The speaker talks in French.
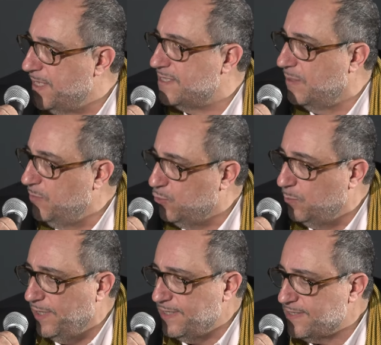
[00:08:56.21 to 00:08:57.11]
extrêmement
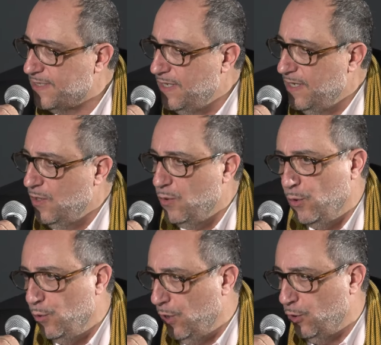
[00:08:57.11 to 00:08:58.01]
complexes.
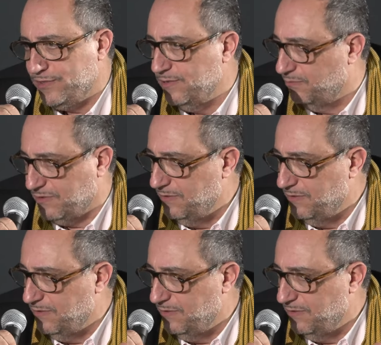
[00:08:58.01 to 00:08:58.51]
Euh, alors, ça,